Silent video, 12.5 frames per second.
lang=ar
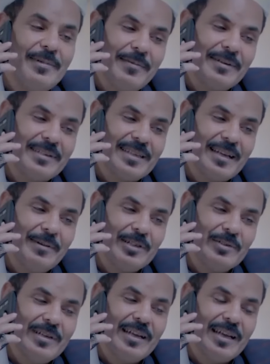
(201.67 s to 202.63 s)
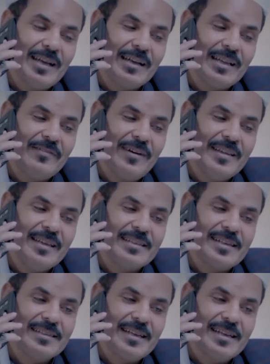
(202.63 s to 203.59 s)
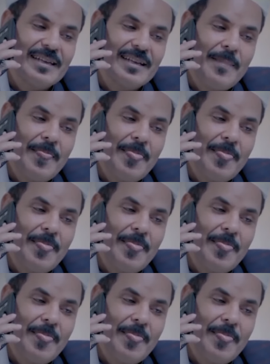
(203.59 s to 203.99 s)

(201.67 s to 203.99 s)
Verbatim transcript: طيب انا بتصلك بعد شويه الله لقيتك فاضي اتصلت لي